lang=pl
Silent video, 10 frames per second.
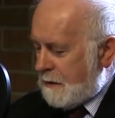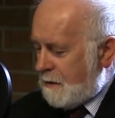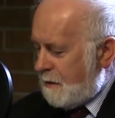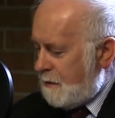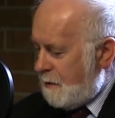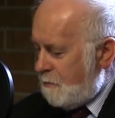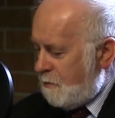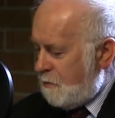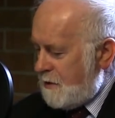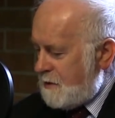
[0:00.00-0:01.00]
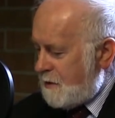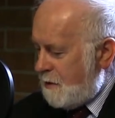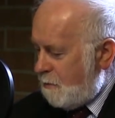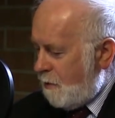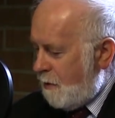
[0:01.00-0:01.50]
jeden mi
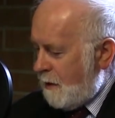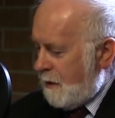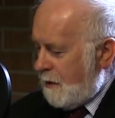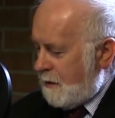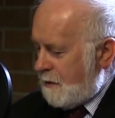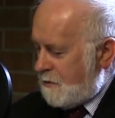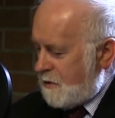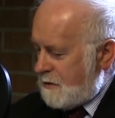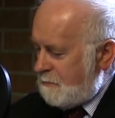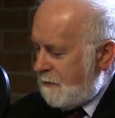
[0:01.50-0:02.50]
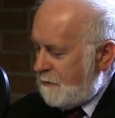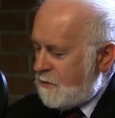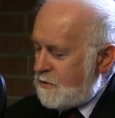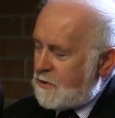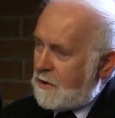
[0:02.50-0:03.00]
bliski, bo Czesław
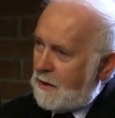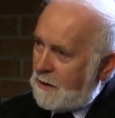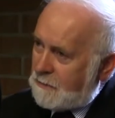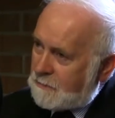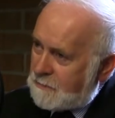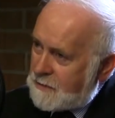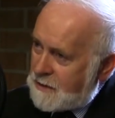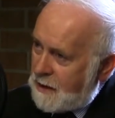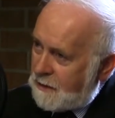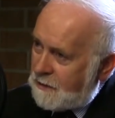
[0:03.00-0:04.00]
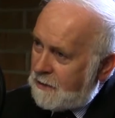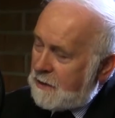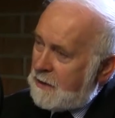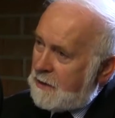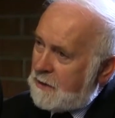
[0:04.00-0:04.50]
Ryszka, znany
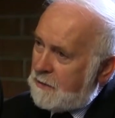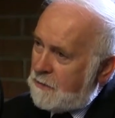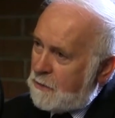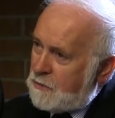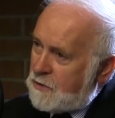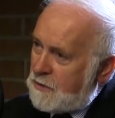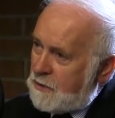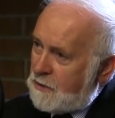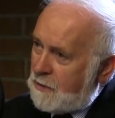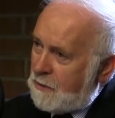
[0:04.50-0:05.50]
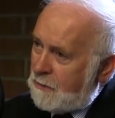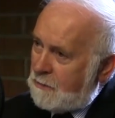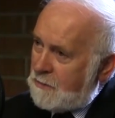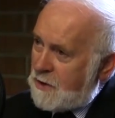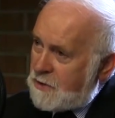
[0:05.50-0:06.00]
wielu
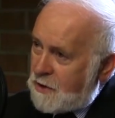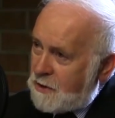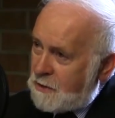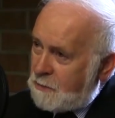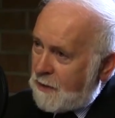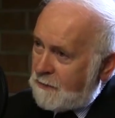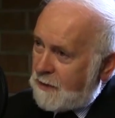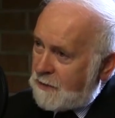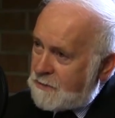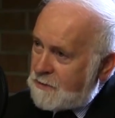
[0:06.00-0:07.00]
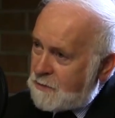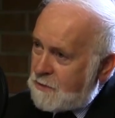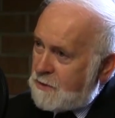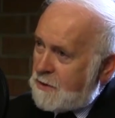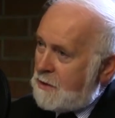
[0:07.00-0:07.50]
czytelnikom nie dzieli, prawda? Co
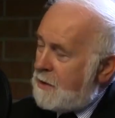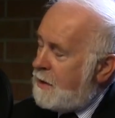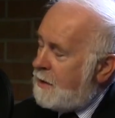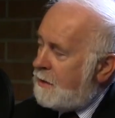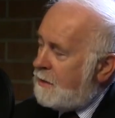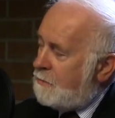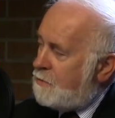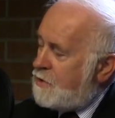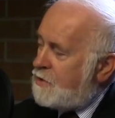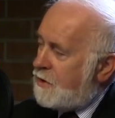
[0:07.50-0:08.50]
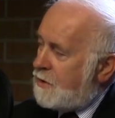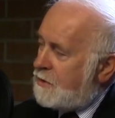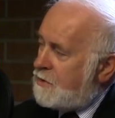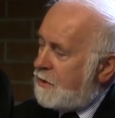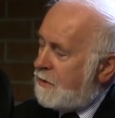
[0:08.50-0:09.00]
tydzień e, pisze
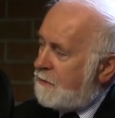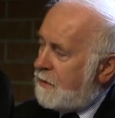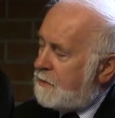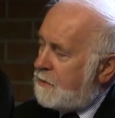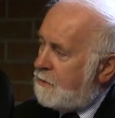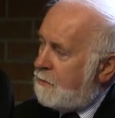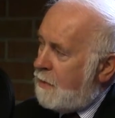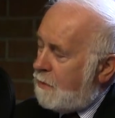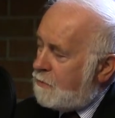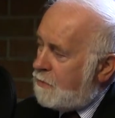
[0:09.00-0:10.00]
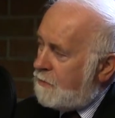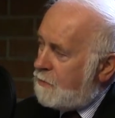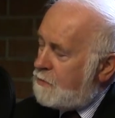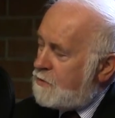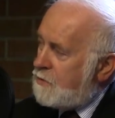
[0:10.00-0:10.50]
ciekawe artykuły, autor
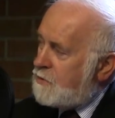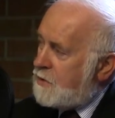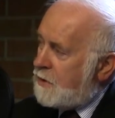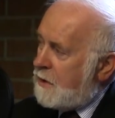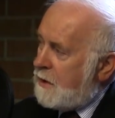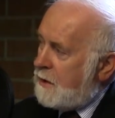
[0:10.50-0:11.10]
wielu książek